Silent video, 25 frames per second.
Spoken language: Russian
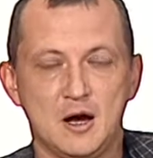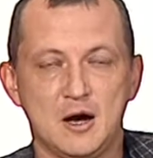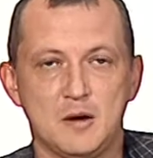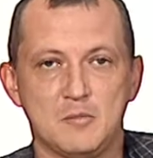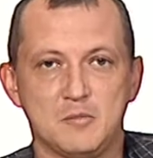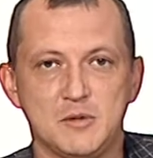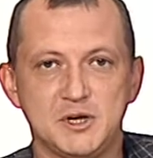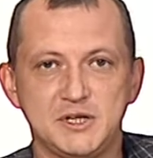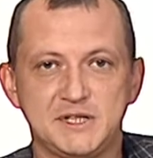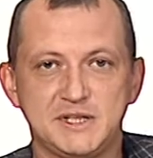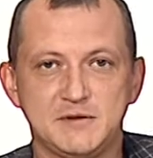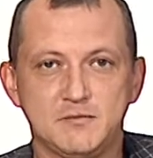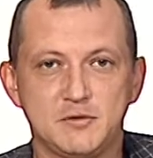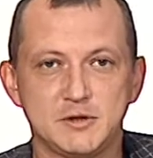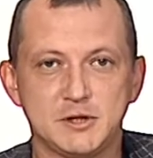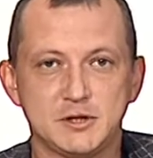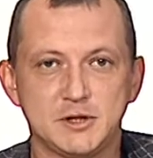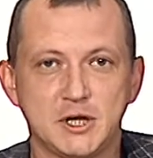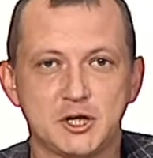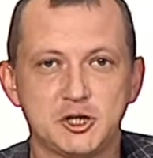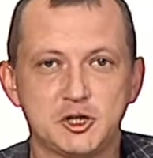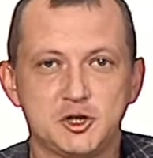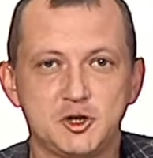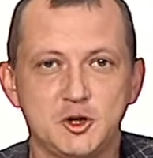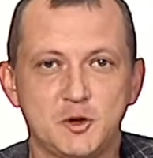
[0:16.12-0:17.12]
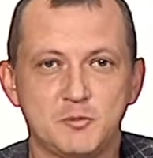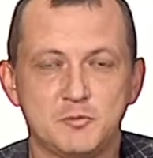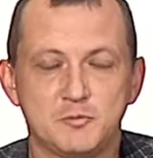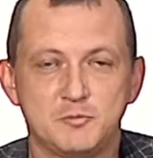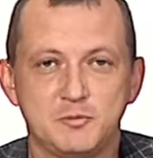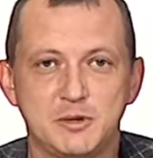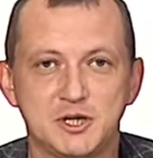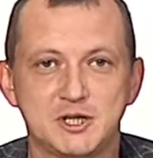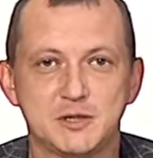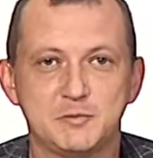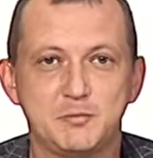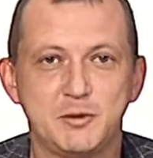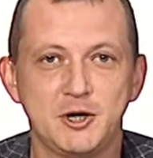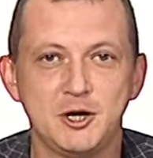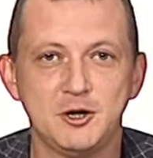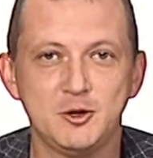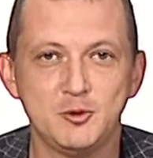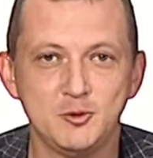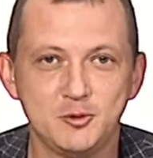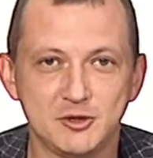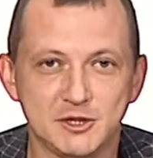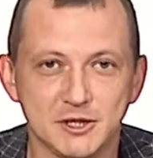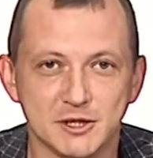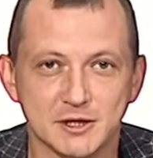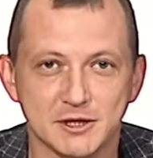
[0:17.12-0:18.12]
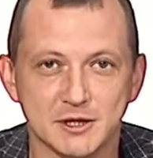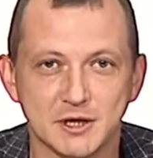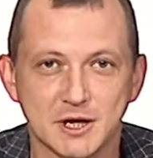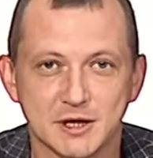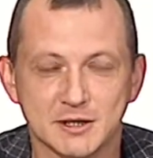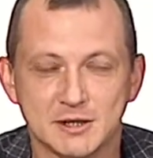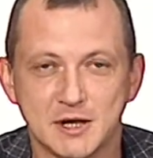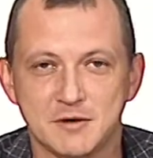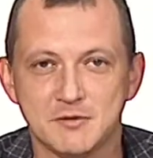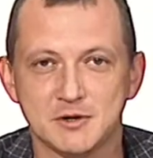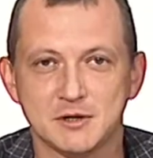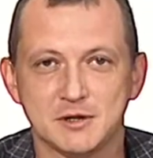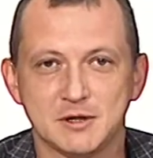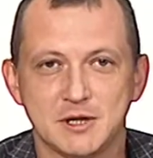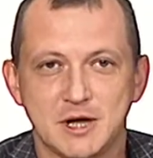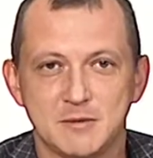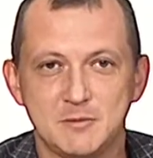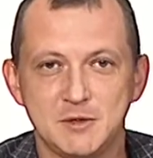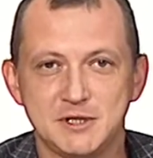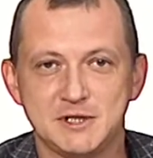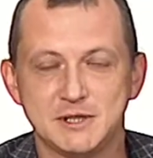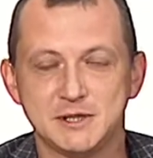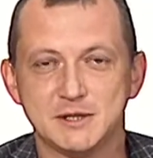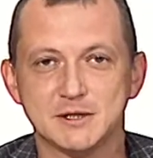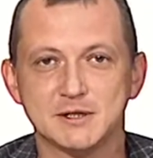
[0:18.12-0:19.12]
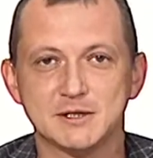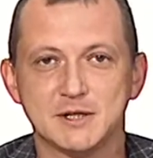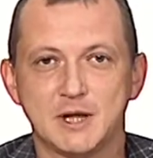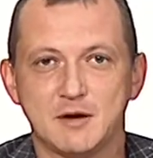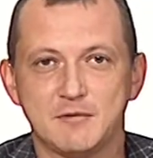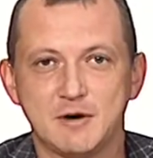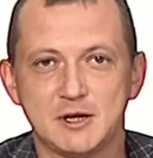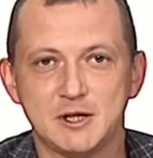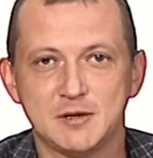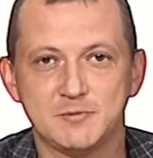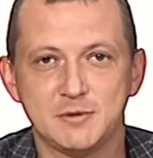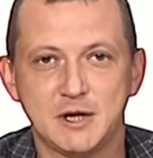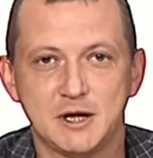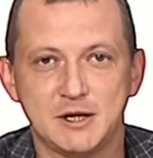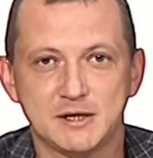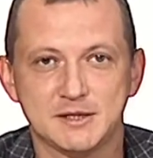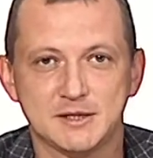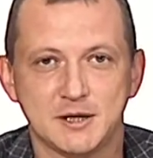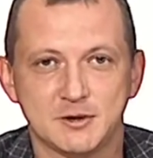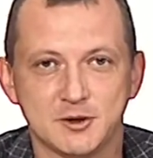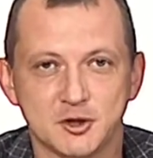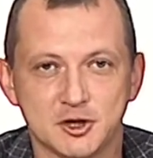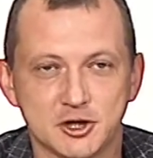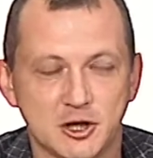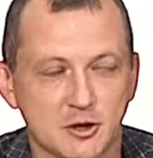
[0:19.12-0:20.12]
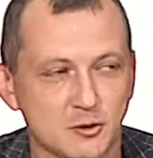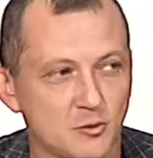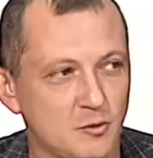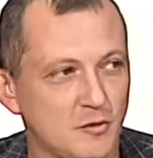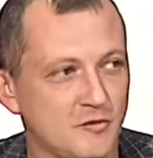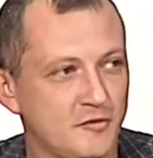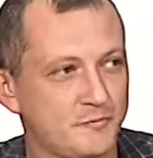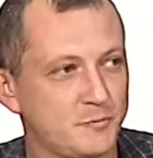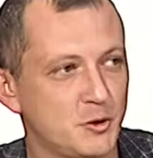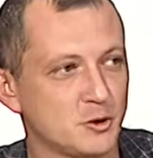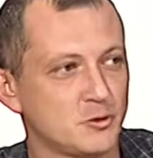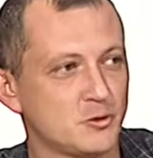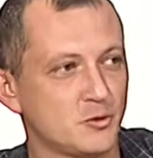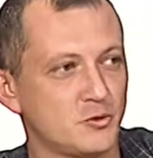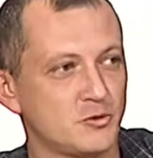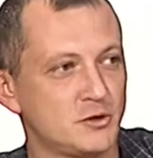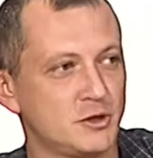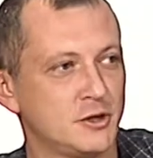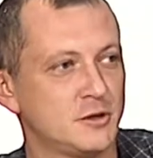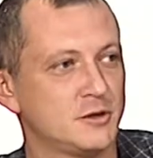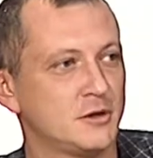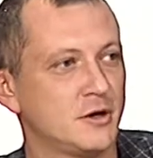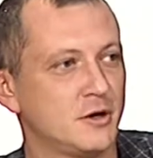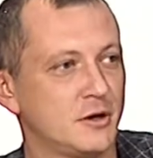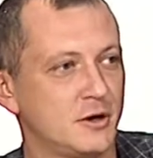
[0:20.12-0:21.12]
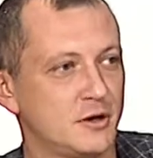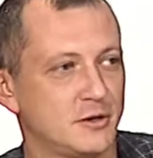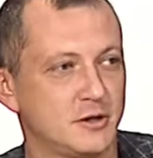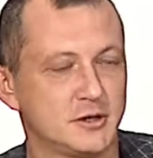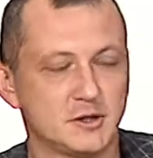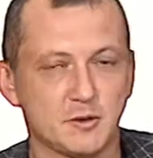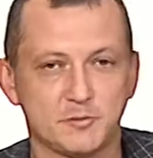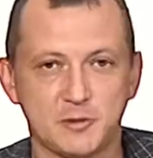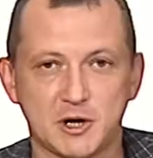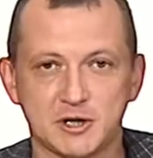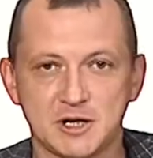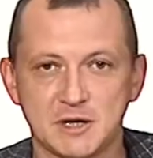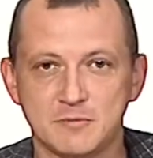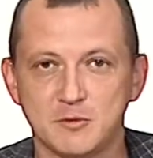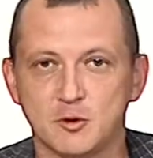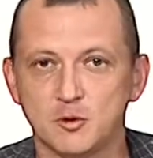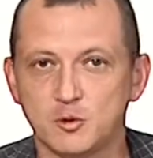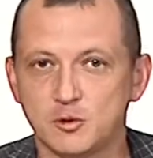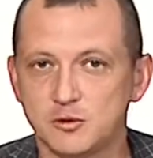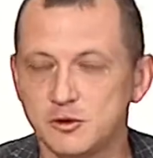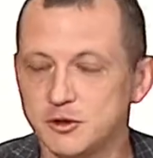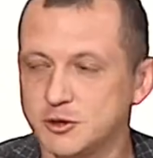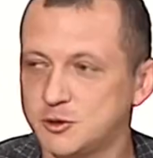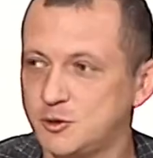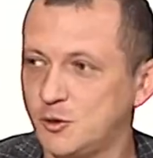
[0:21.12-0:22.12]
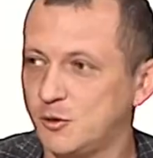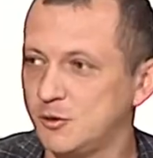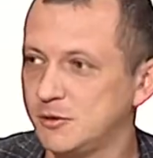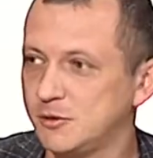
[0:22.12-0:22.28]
Мы сегодня начнем без прелюдий, как, наверное, на митинге с Навальным. Я Александр Жарков, Петр Рукин, это ну, программа «Круглый стол»